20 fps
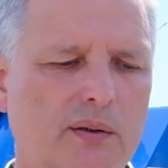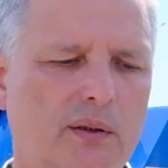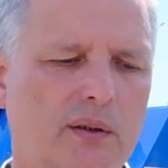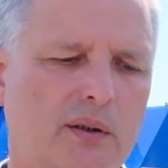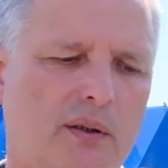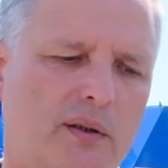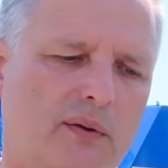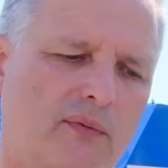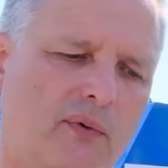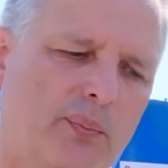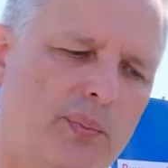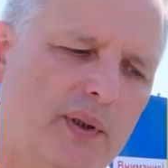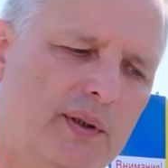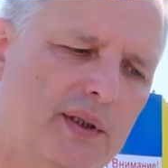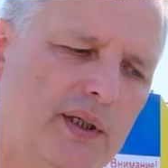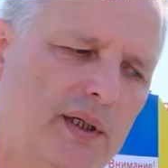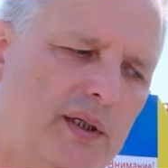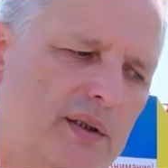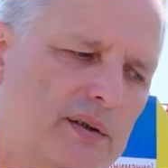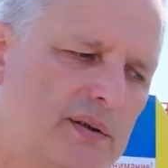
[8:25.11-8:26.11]
э,
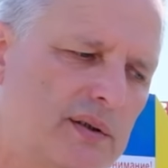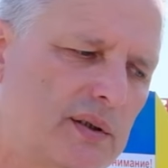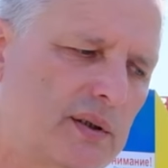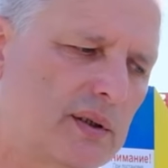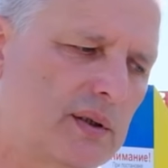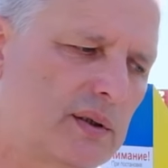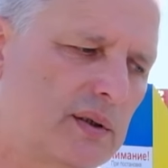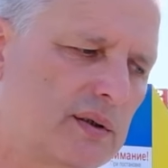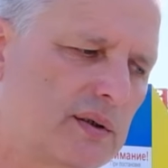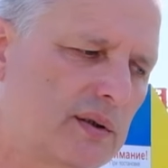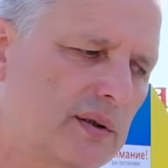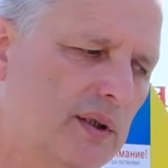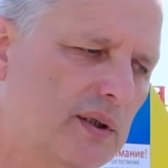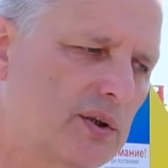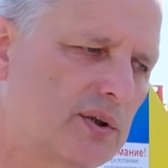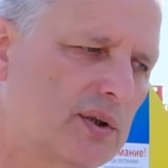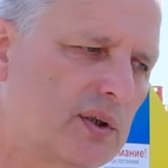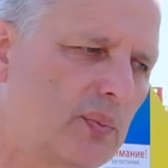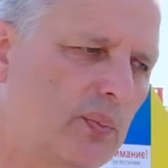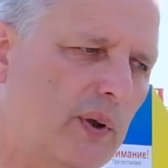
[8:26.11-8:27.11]
выполняется
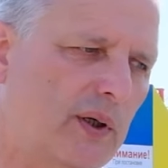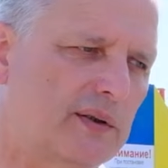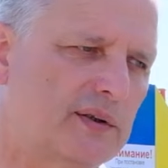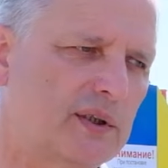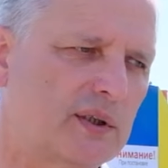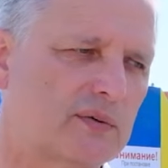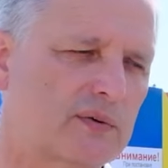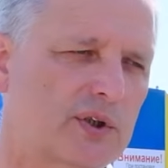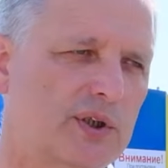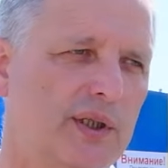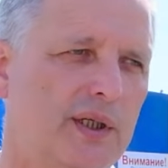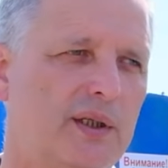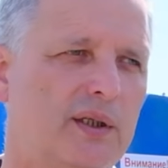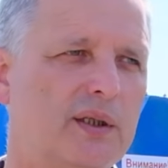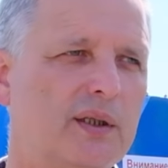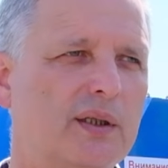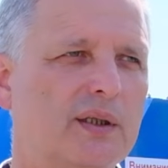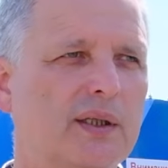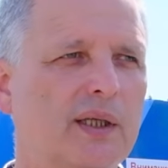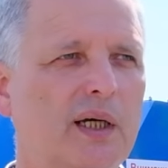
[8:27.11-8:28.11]
технологический процесс в
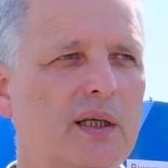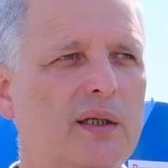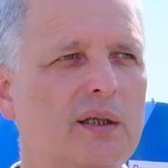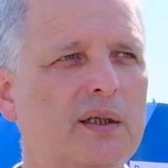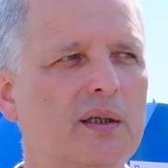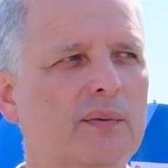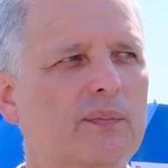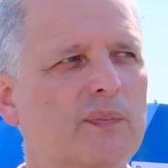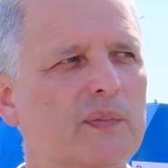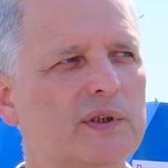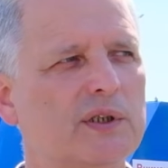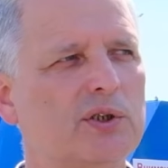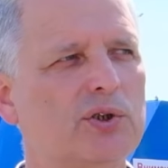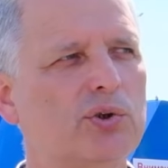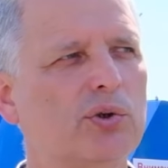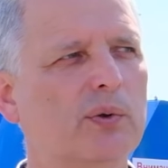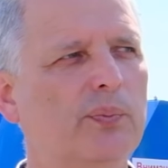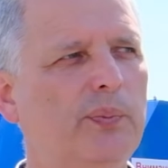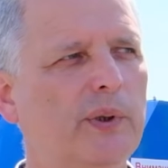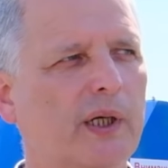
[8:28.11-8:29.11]
шнеке, и далее за
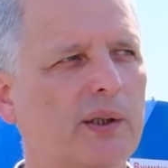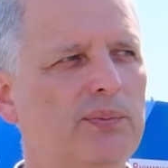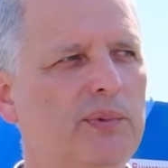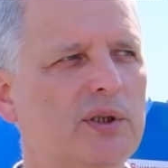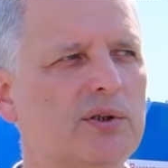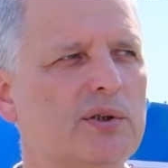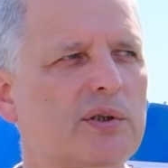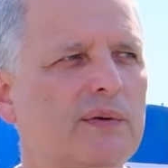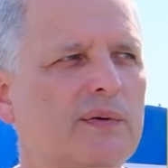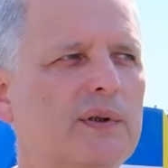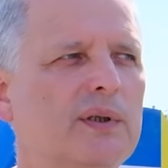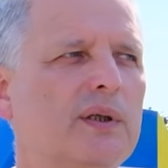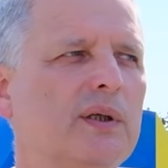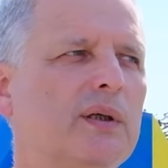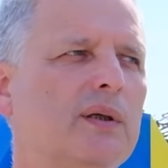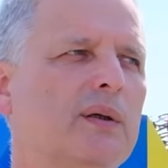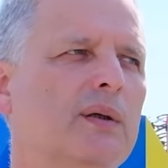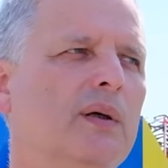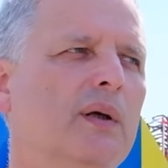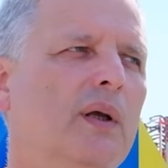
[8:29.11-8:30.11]
счет
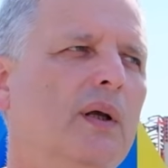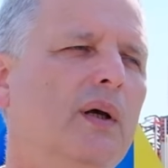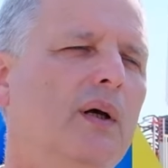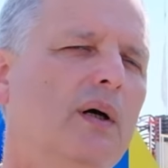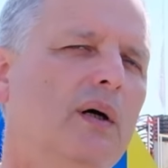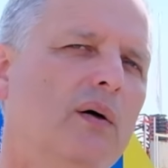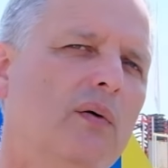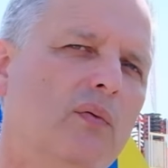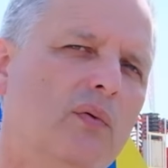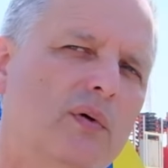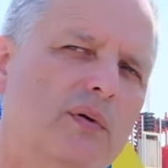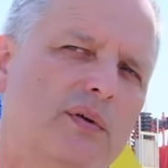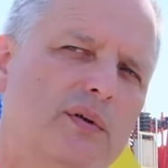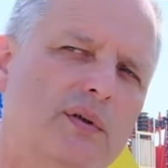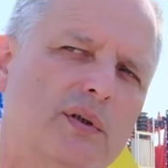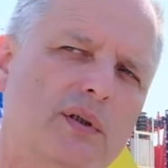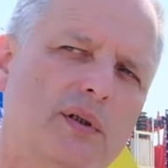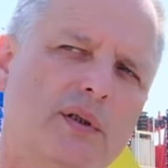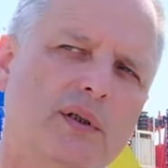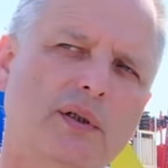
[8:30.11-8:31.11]
перемешивания вот,
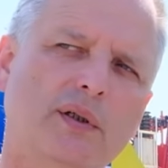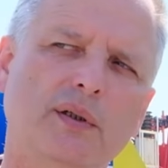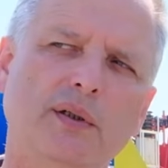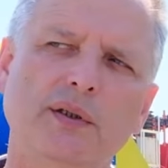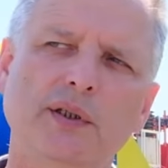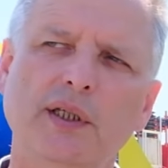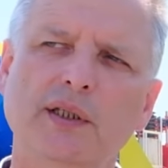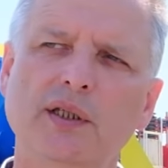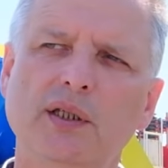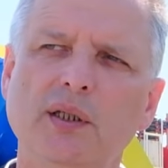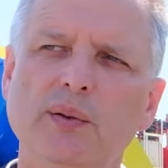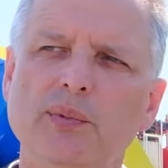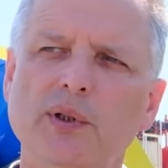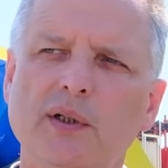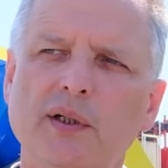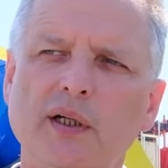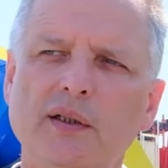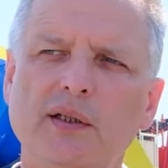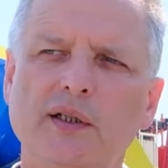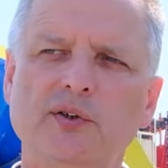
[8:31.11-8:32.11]
э,
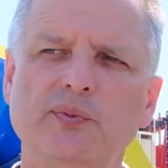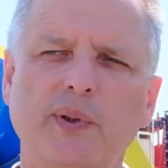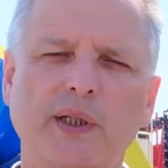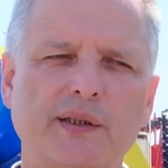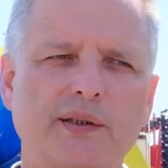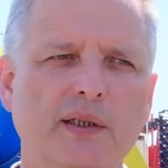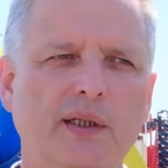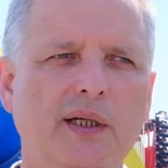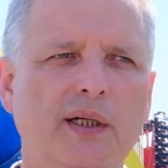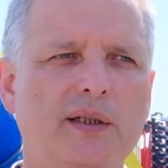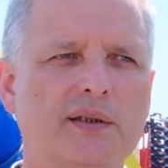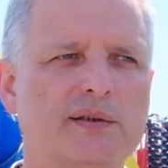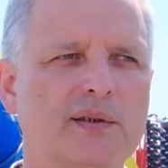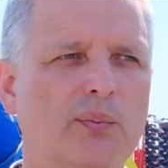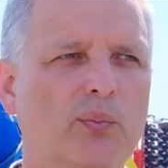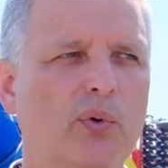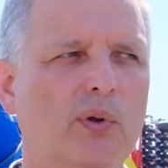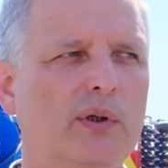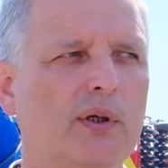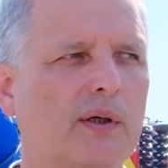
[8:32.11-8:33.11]
ядохимикат
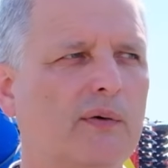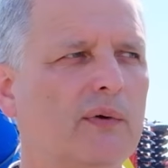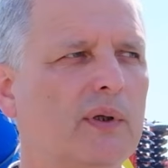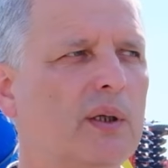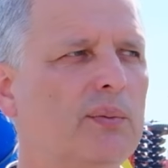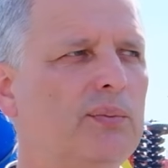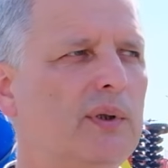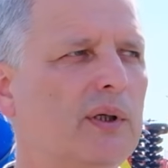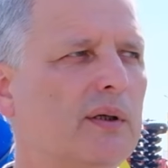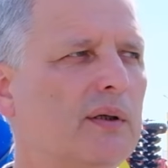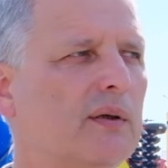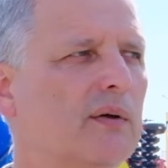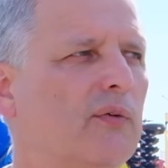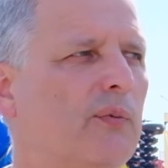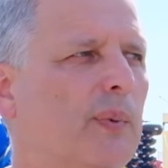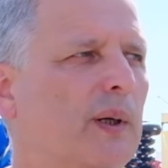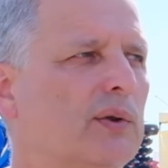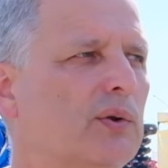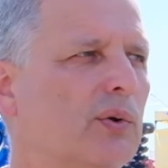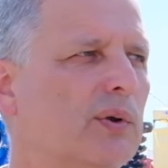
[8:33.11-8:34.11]
распределяется более равномерно в
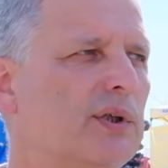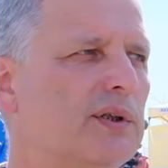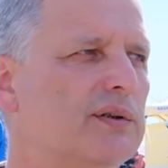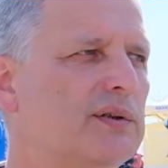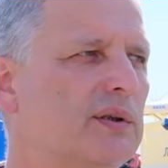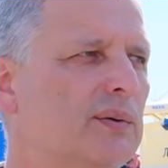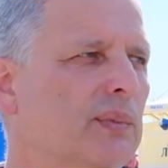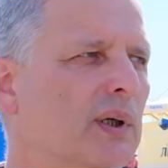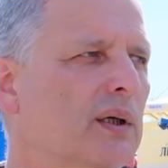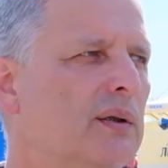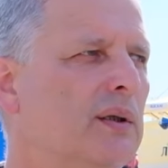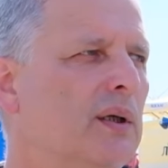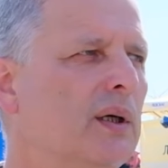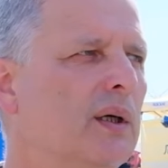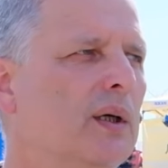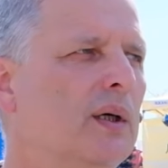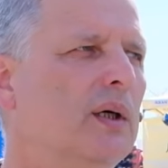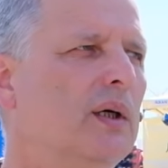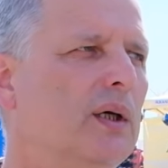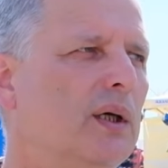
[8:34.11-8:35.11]
потоке семян,
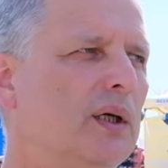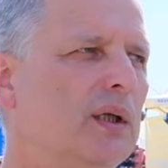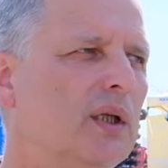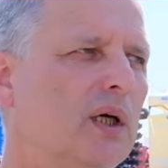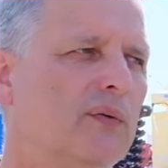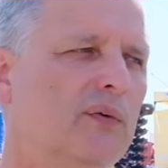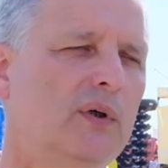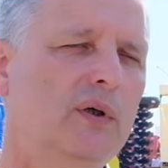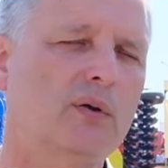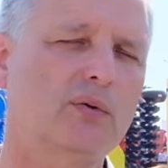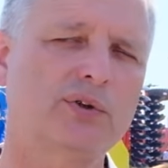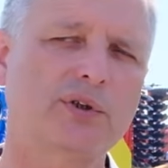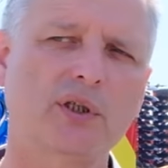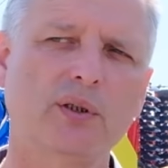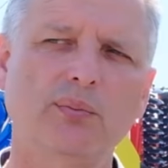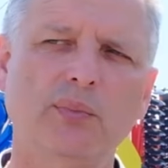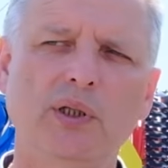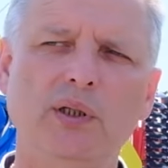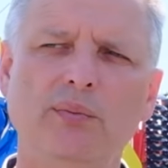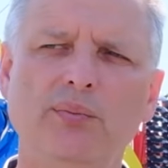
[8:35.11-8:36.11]
и на
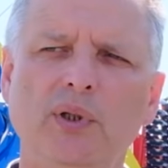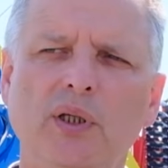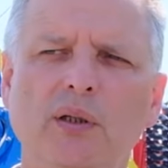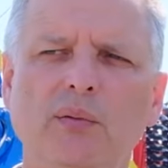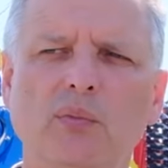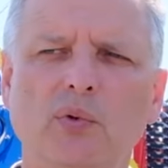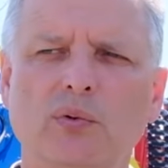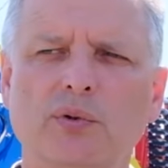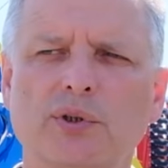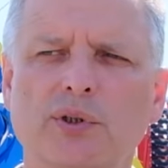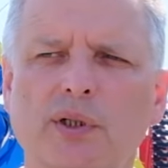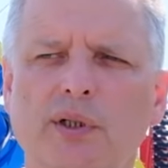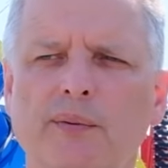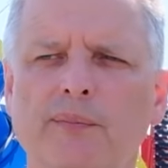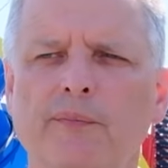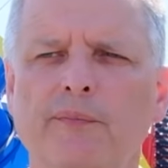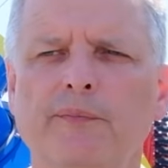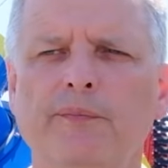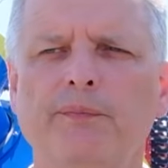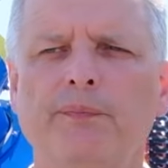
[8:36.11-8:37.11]
выгрузке мы имеем уже
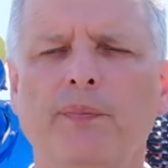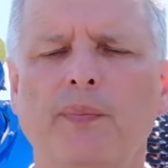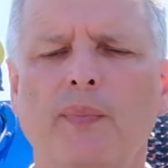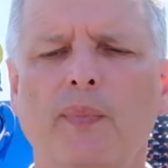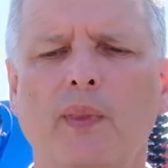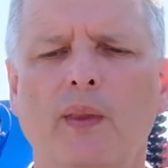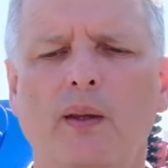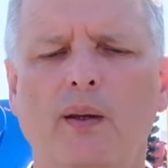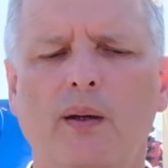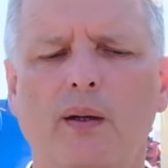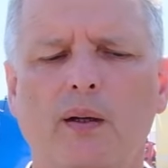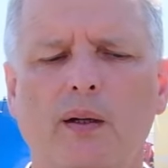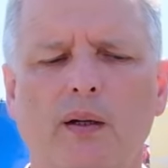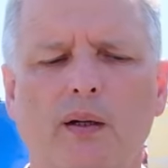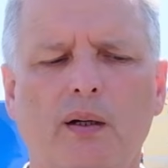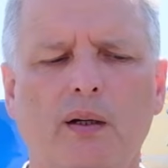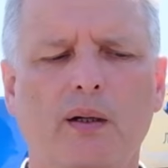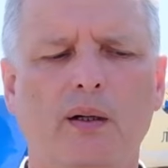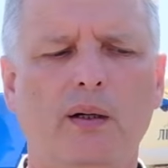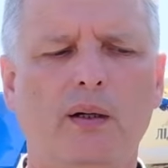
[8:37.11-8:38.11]

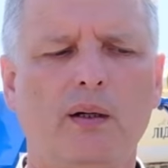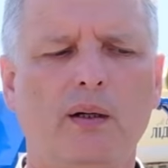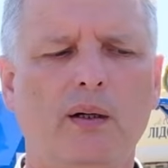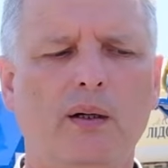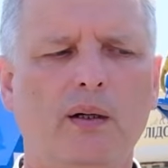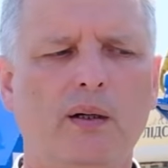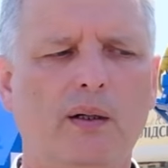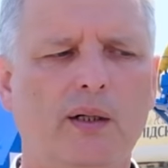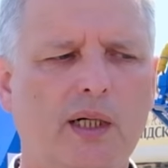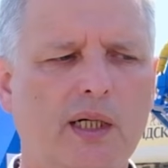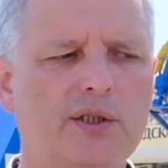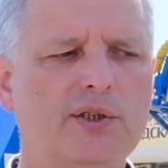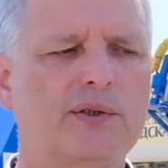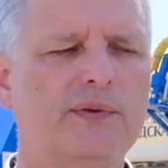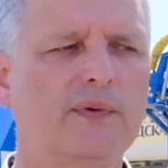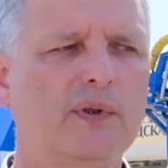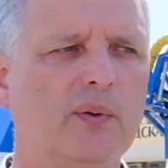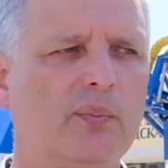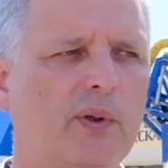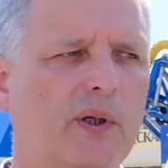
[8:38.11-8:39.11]
э,
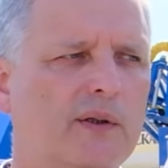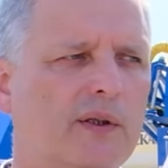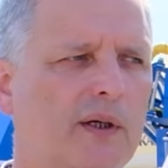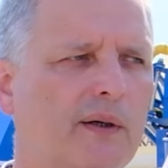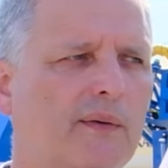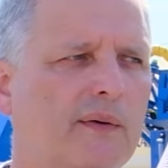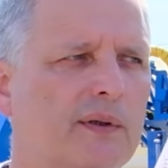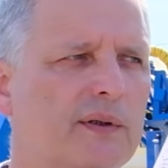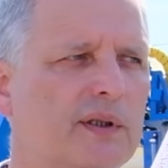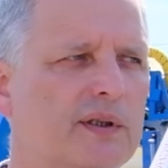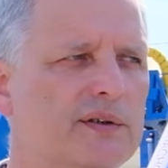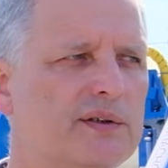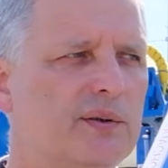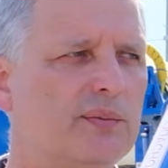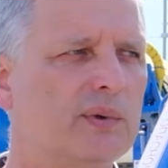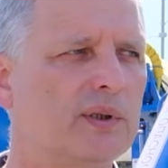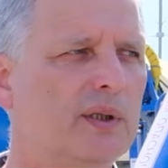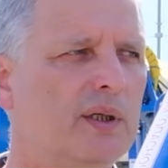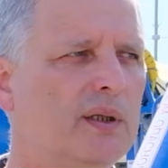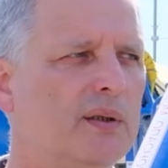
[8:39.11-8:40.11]
качественно протравленные
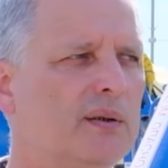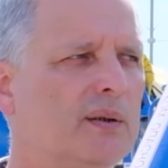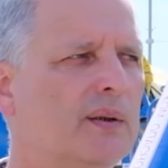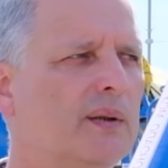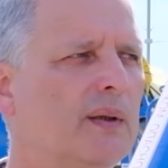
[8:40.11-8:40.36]
семена